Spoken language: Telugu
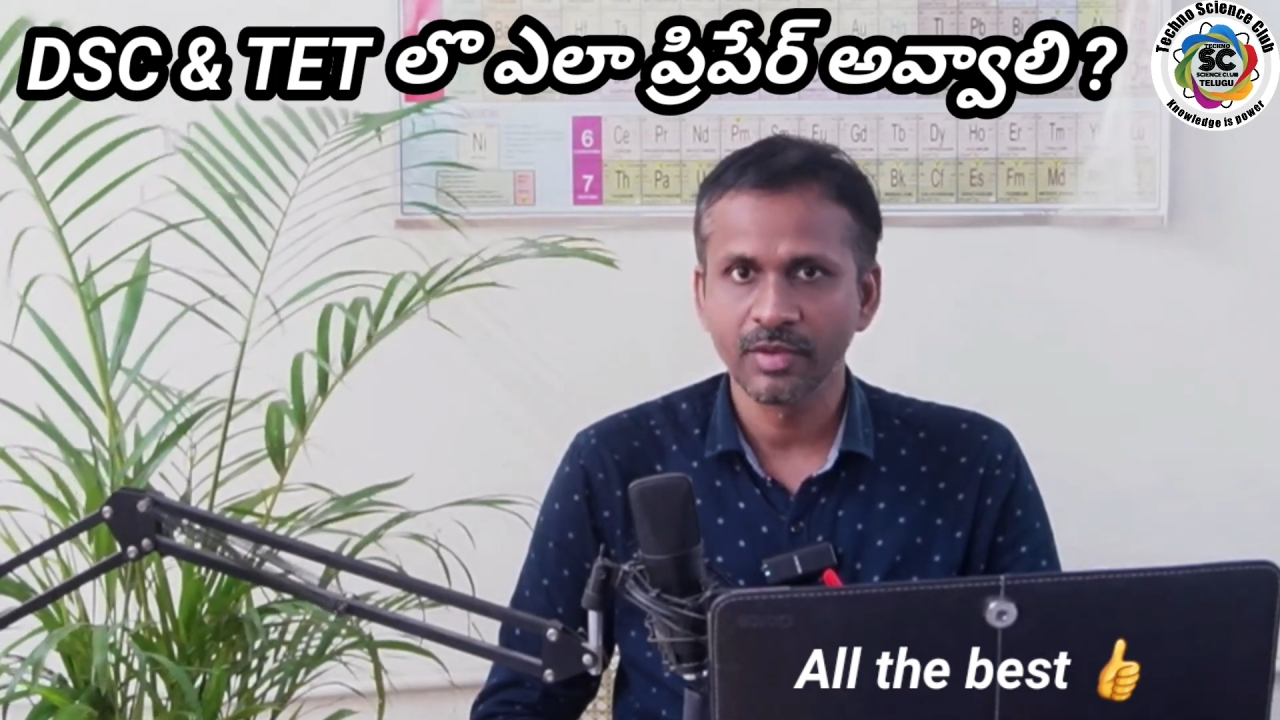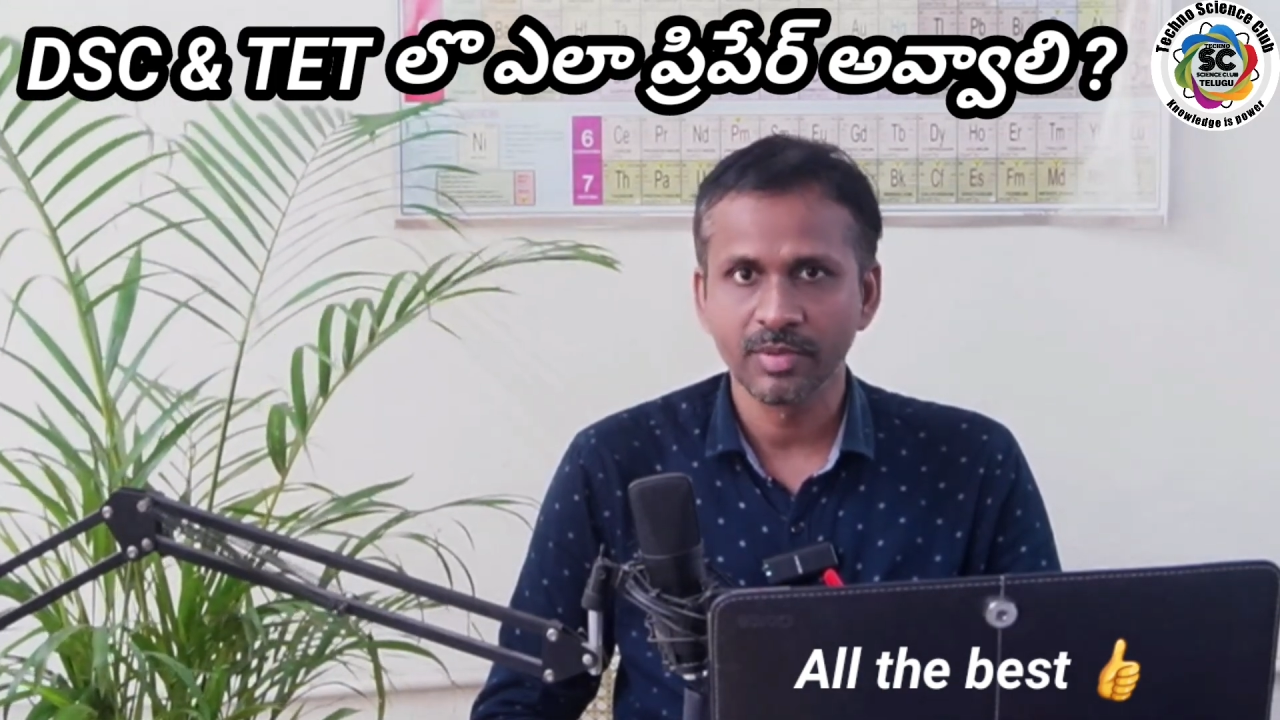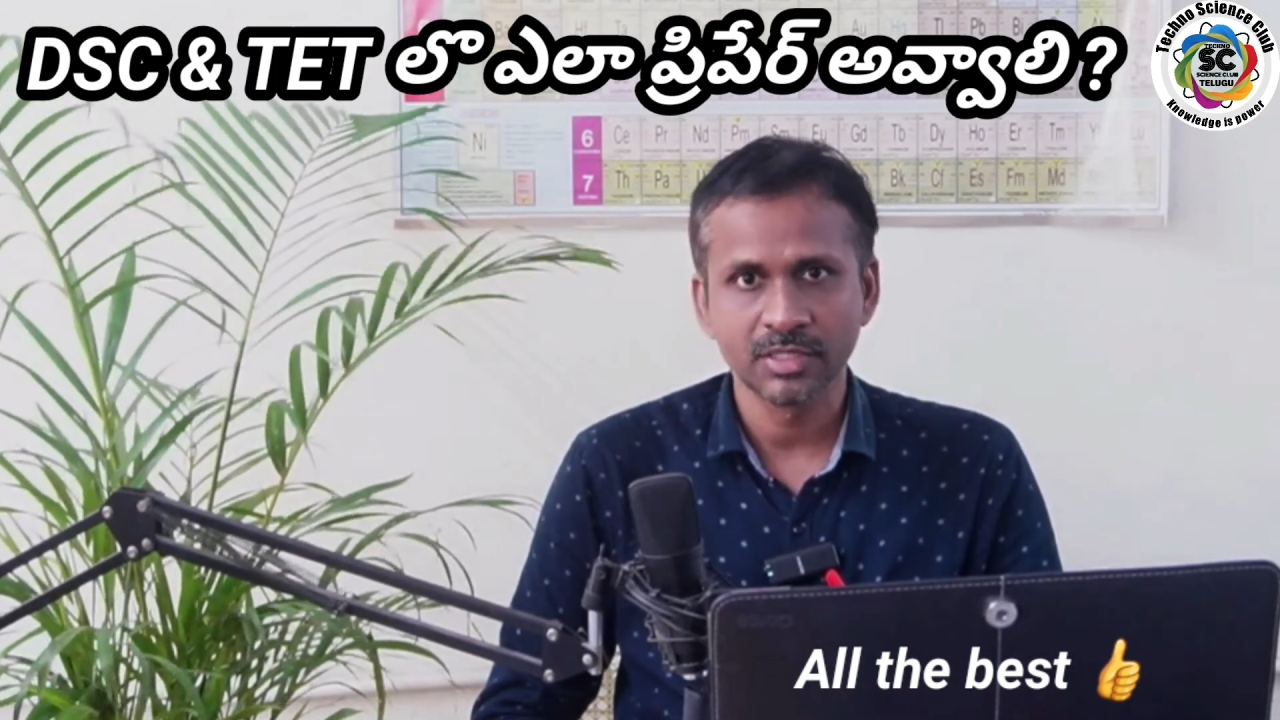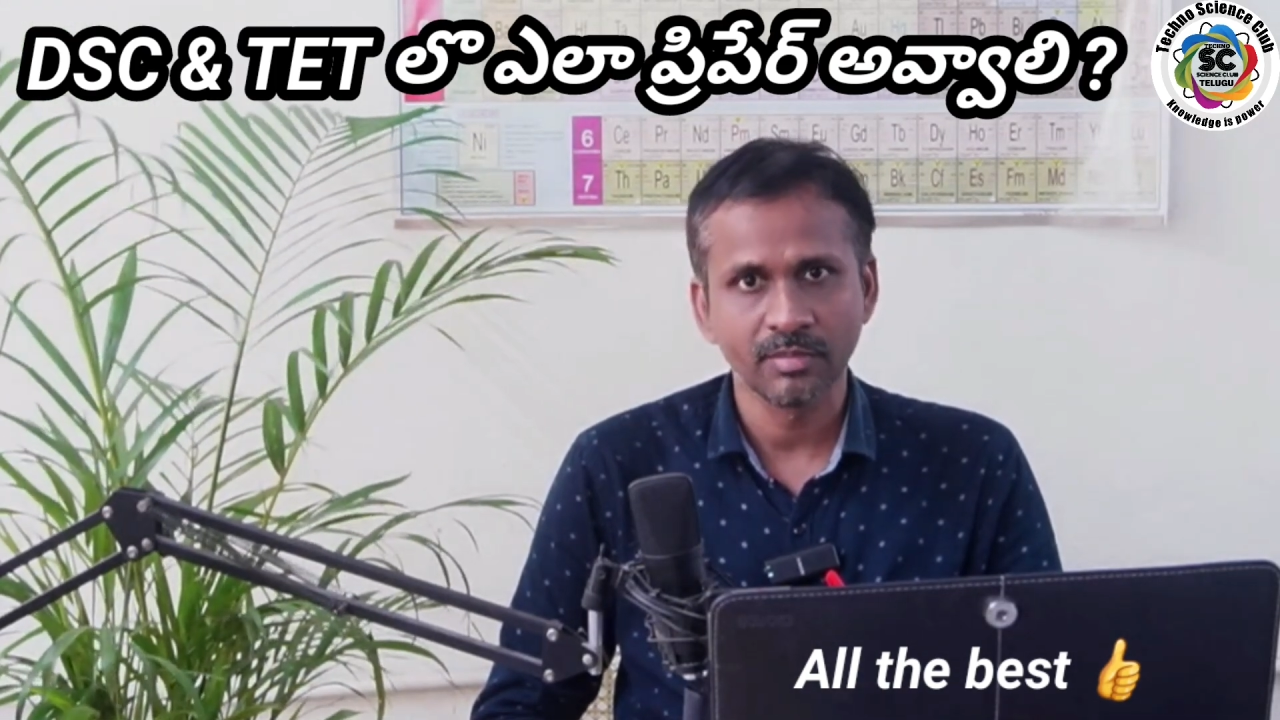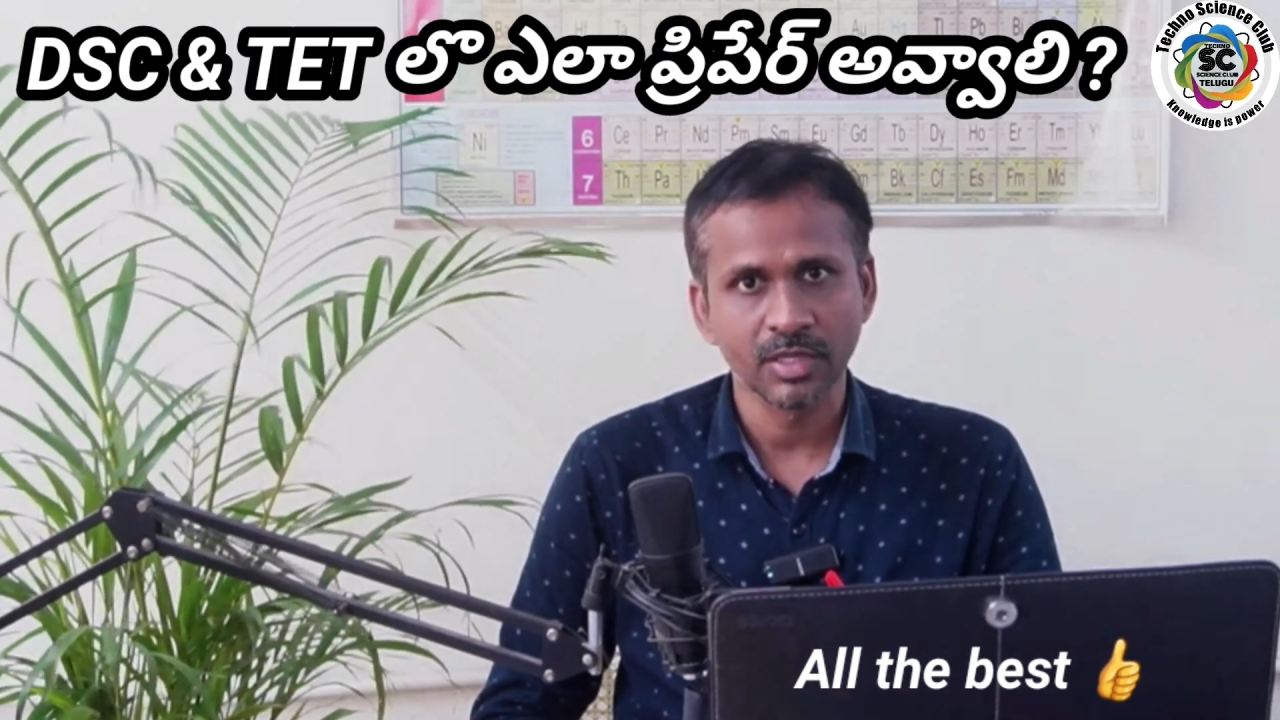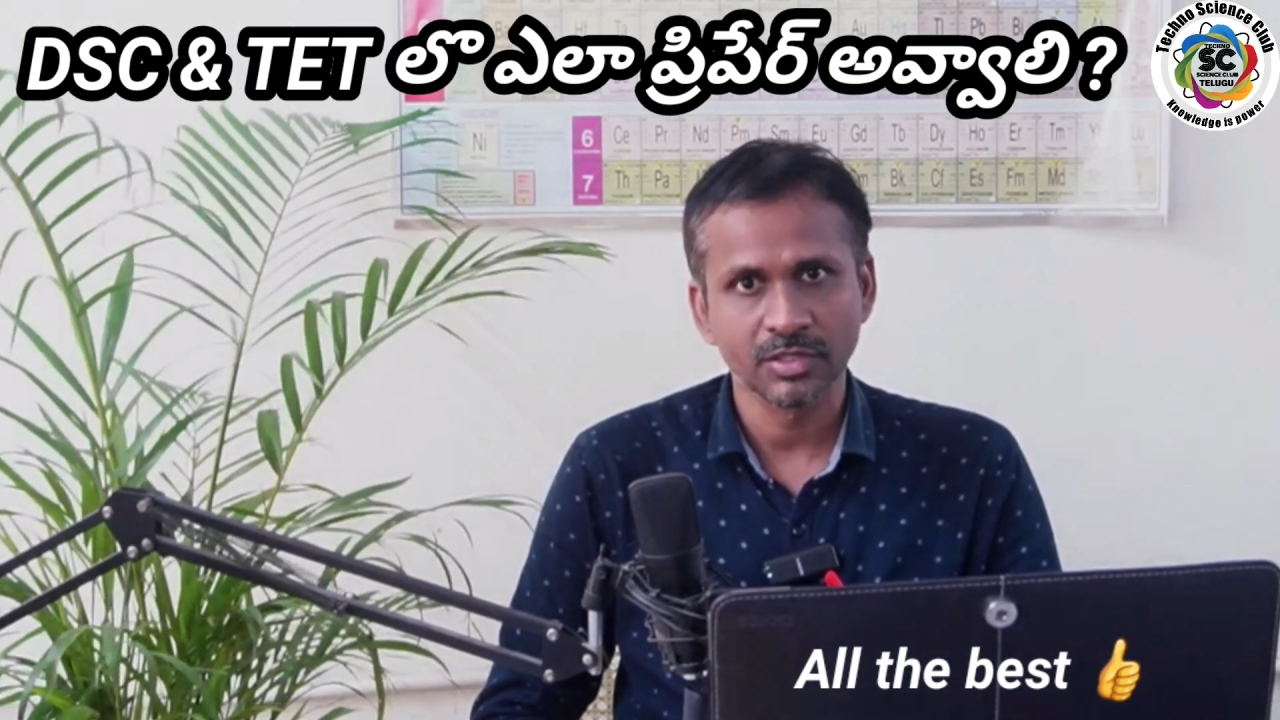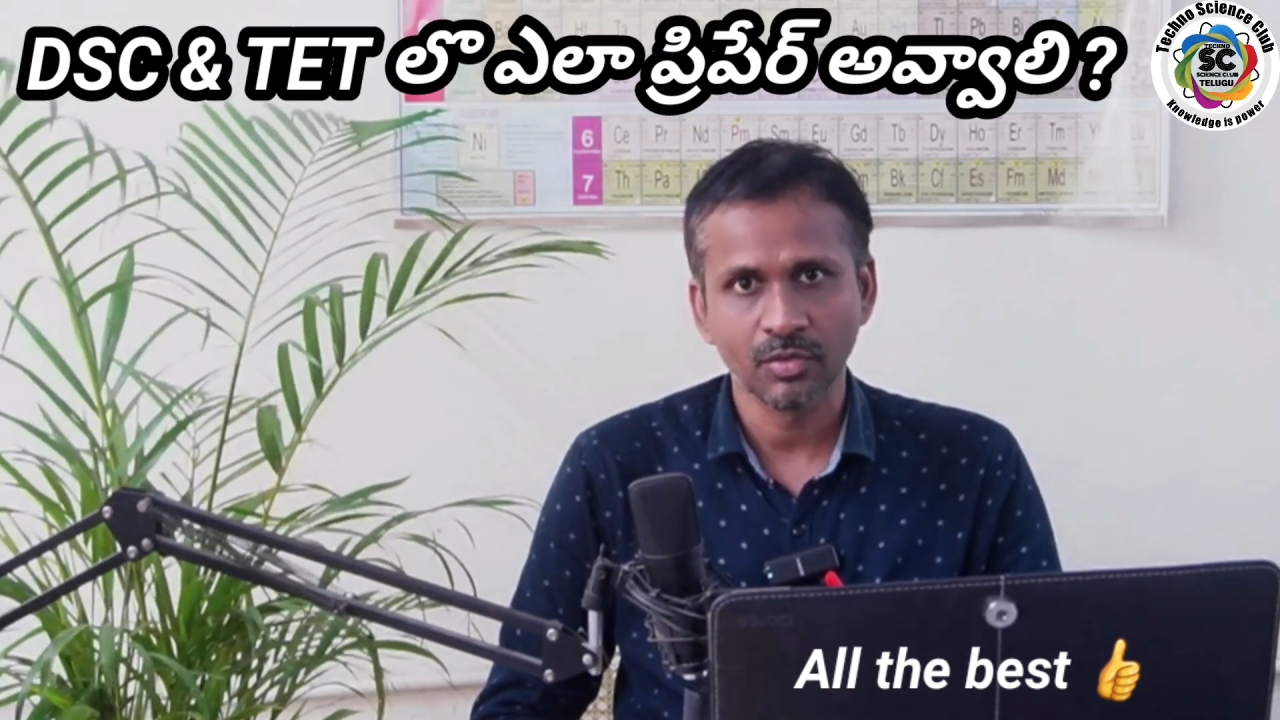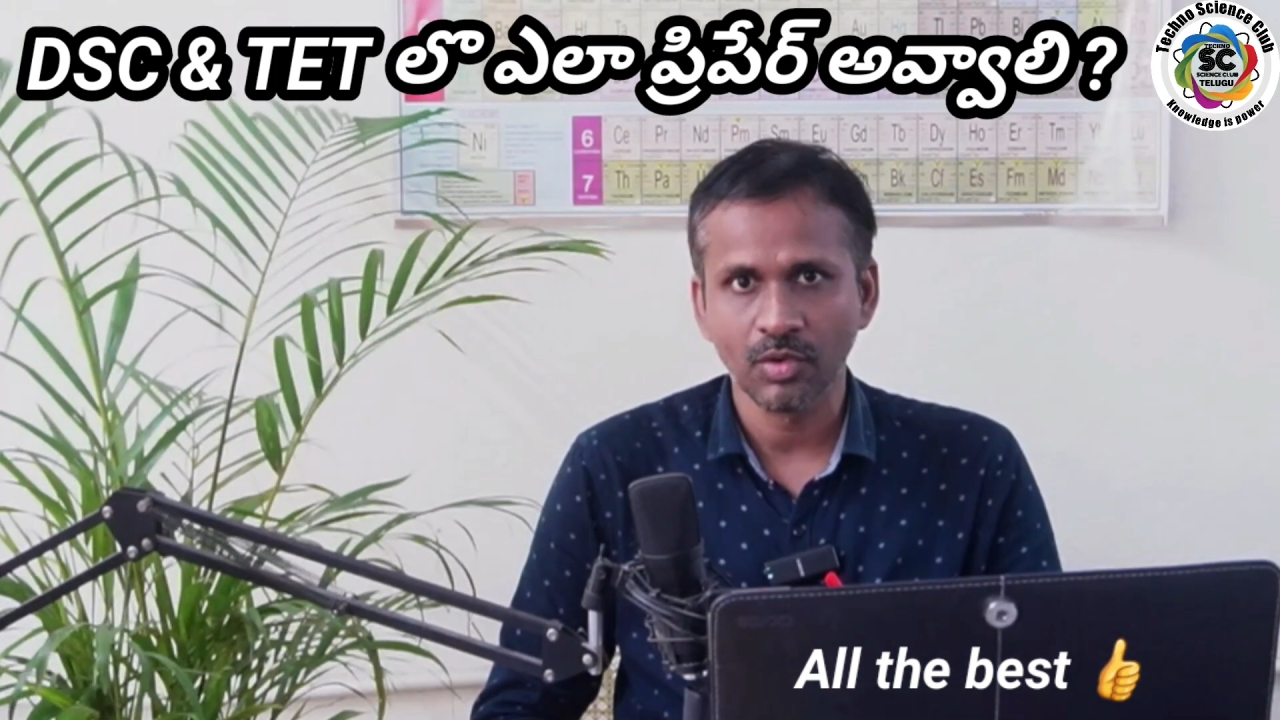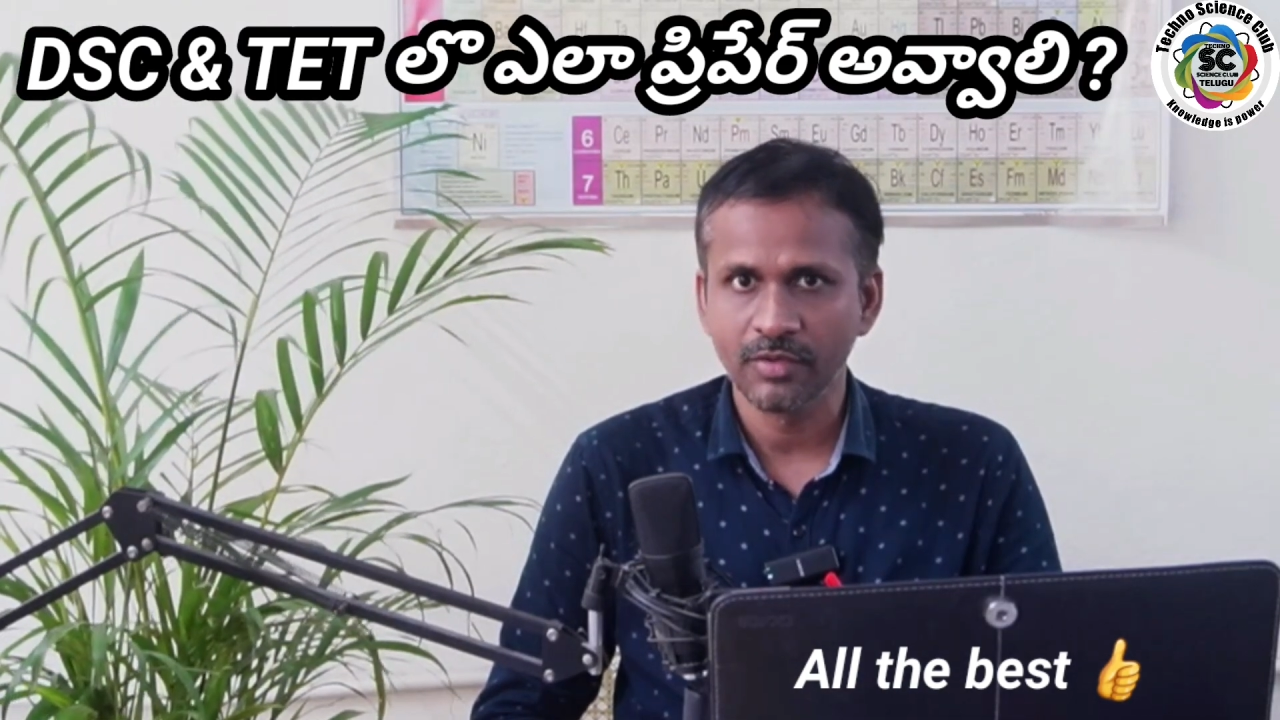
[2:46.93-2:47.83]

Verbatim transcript: ఫిఫ్టీ పర్సెంట్ మార్క్స్తో